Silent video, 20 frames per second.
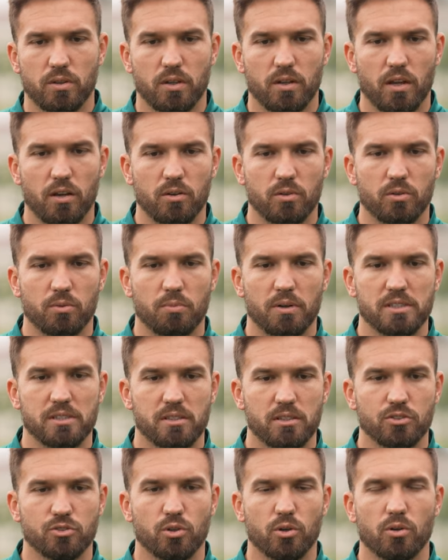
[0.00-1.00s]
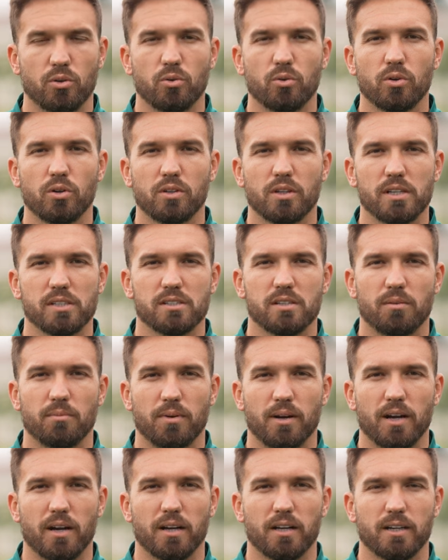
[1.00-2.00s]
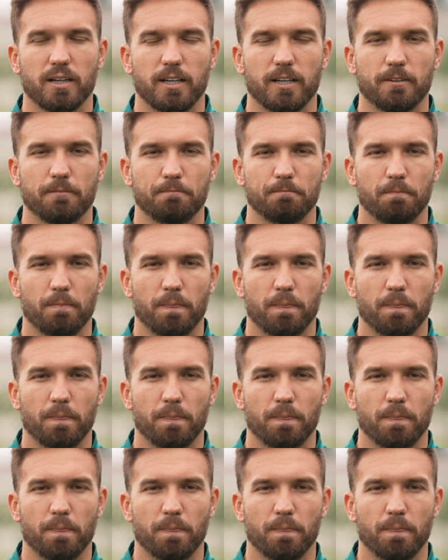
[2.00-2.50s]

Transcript: tenho bastante orgulho dessa marca, né?